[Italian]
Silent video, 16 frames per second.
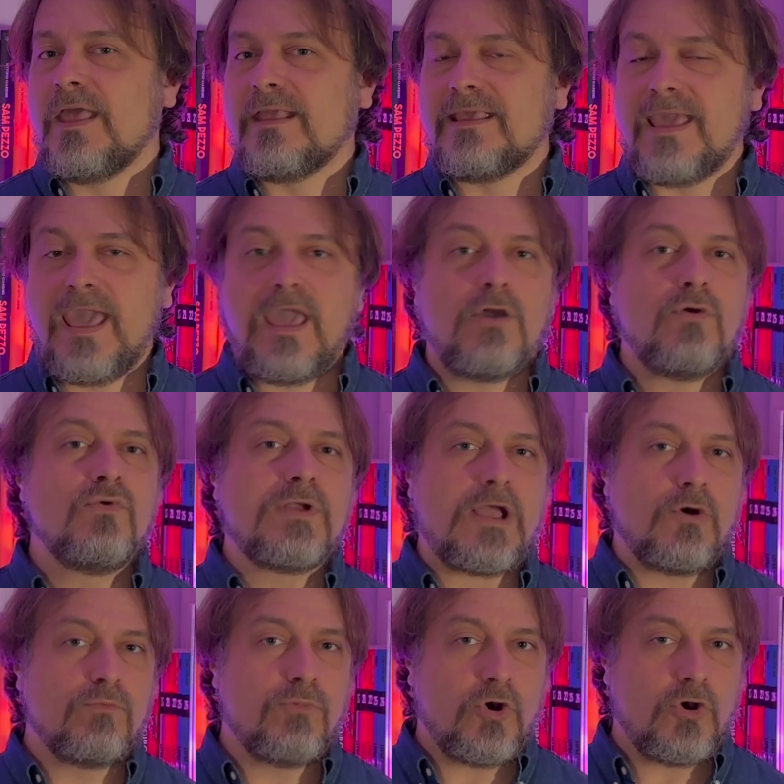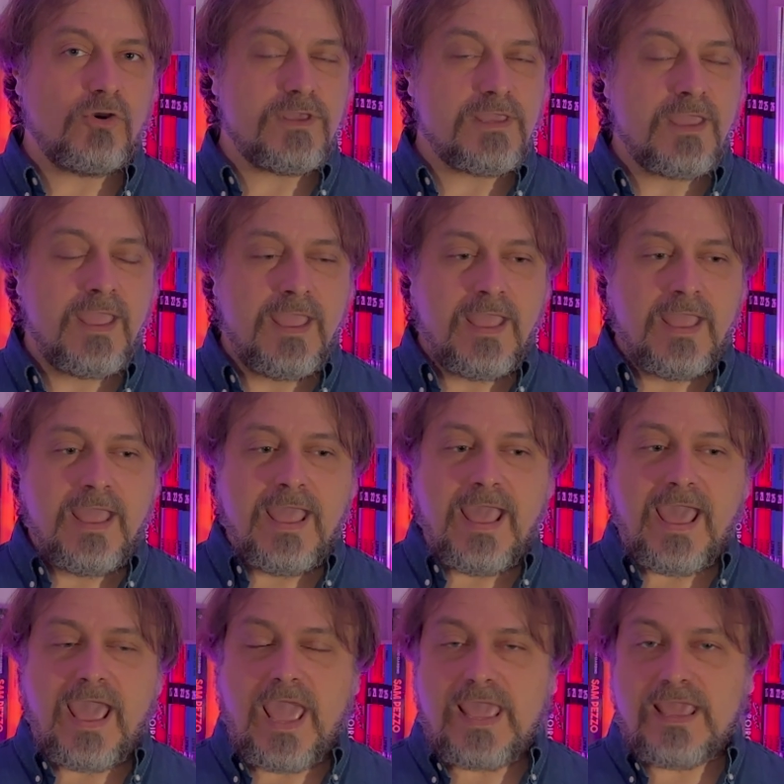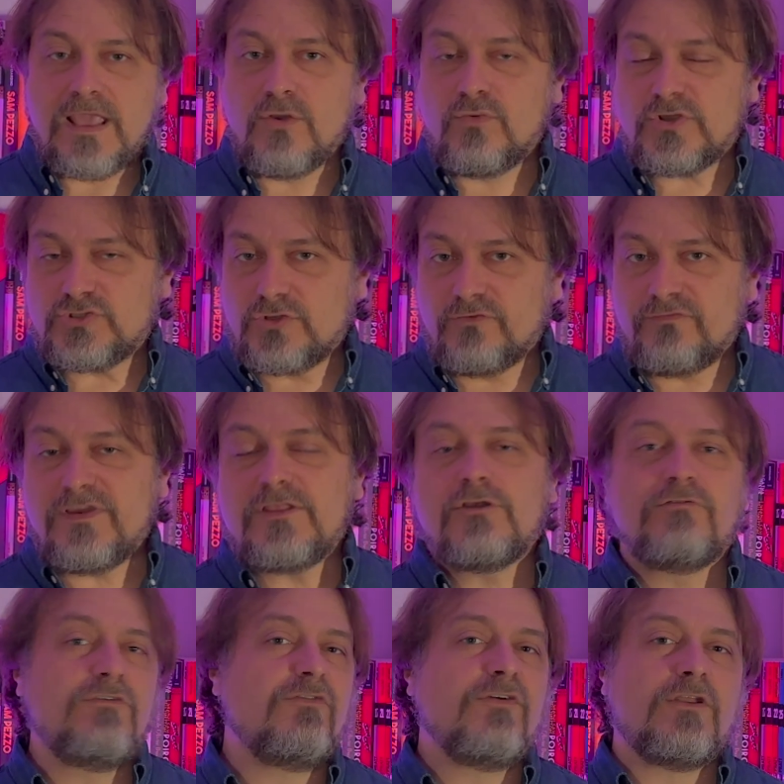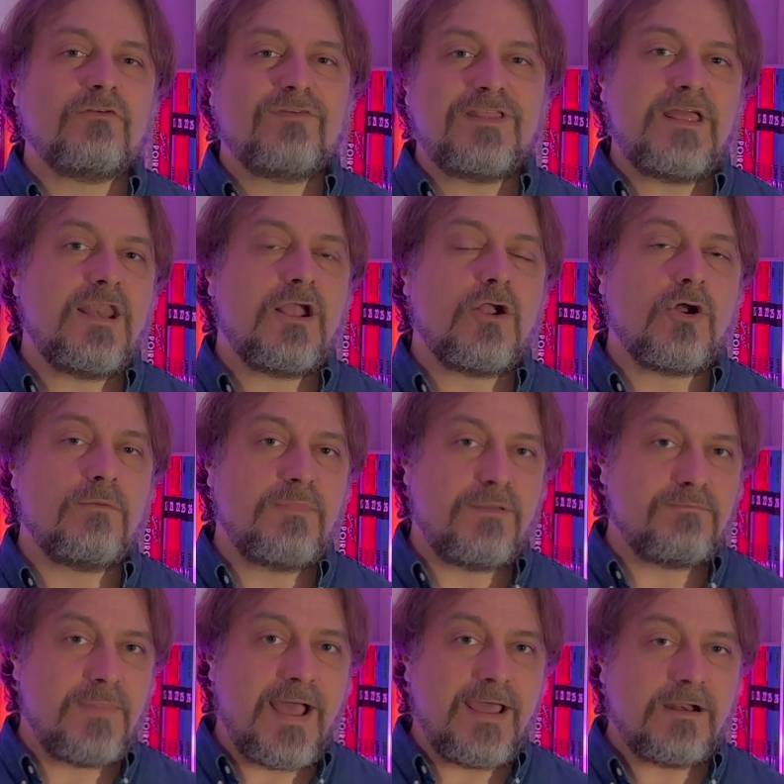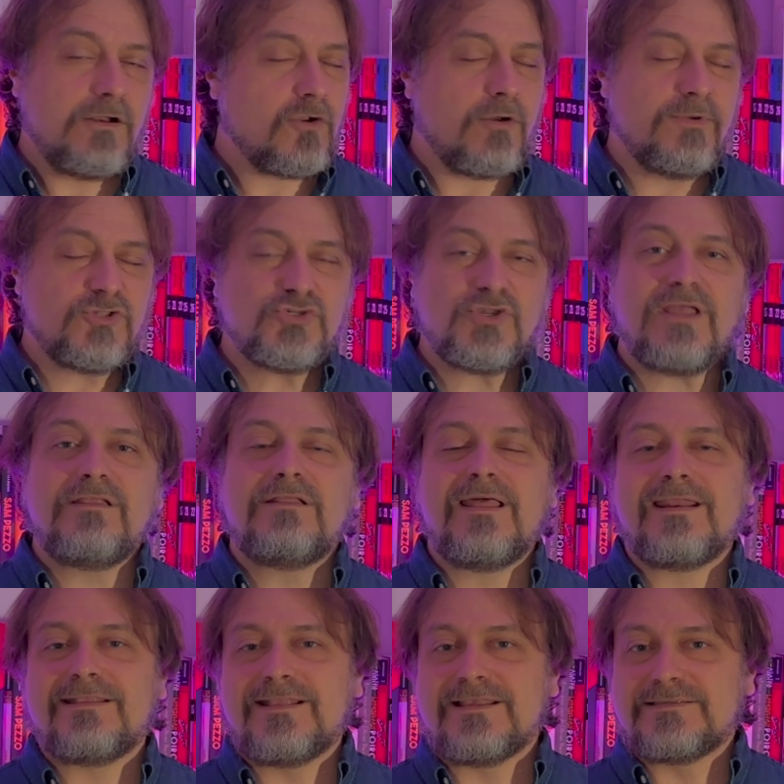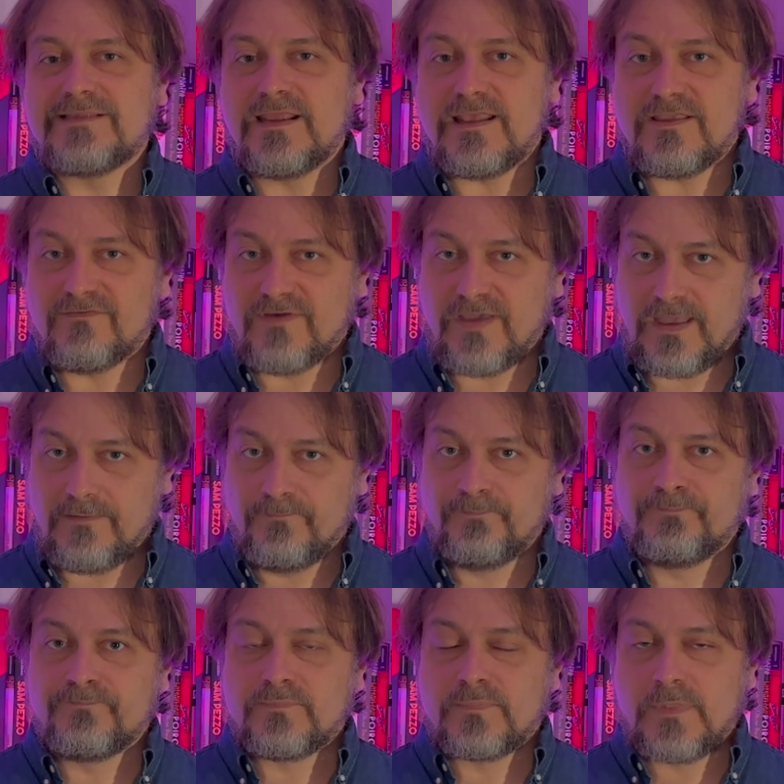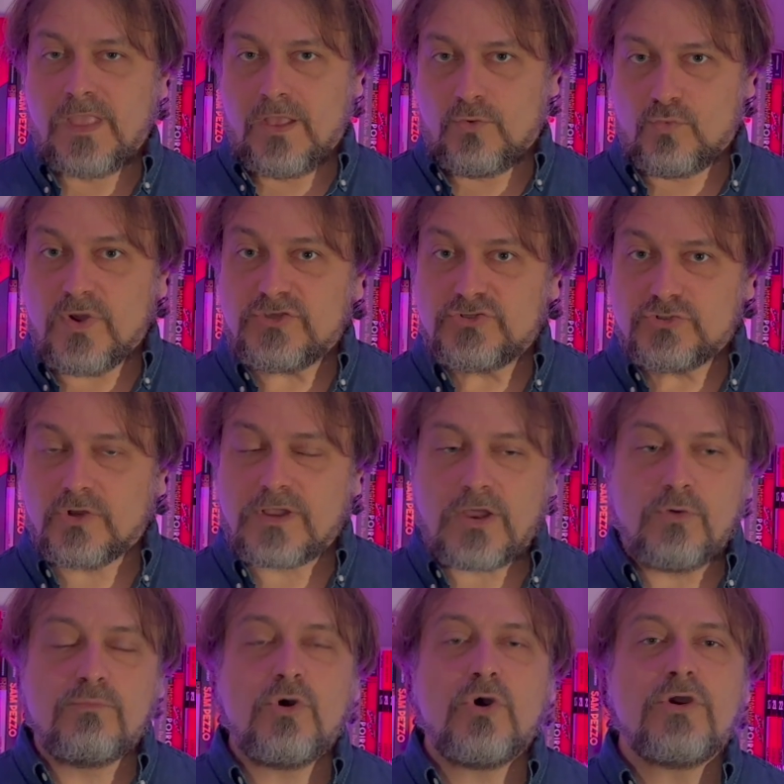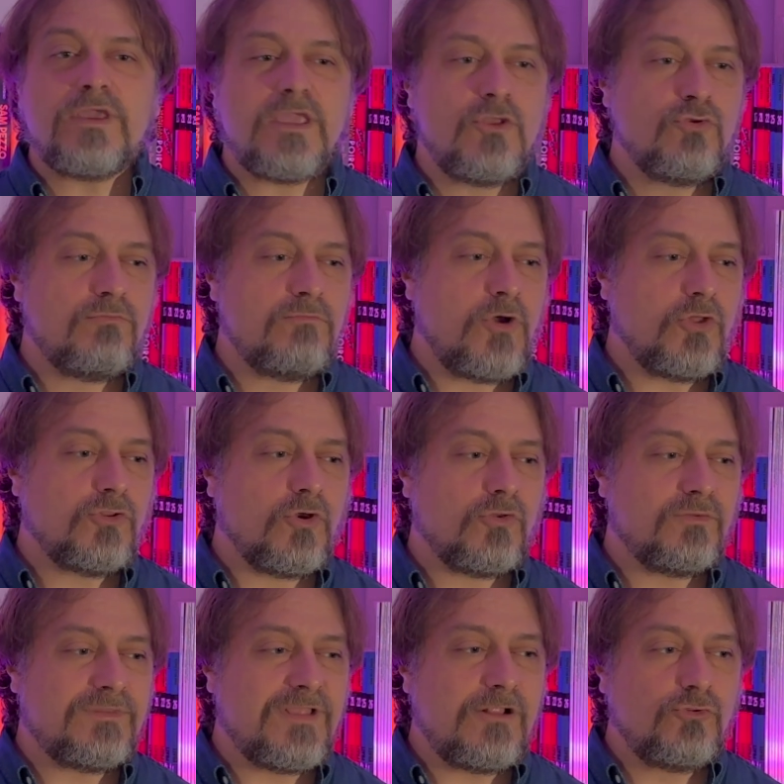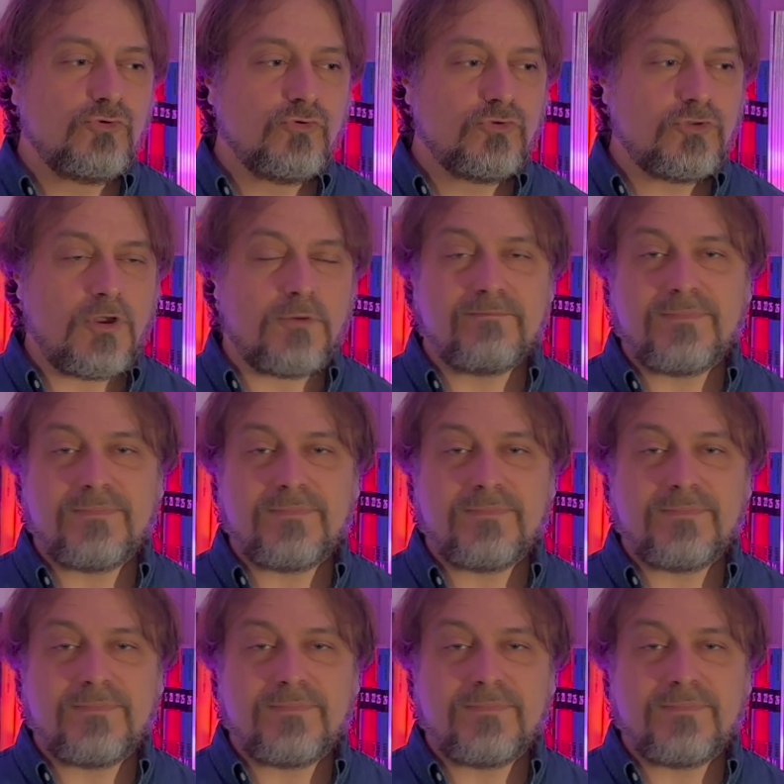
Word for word: che è un cowboy. E in questo video vi farò vedere come, Mar- come Chandler descrive questo cowboy in un modo del tutto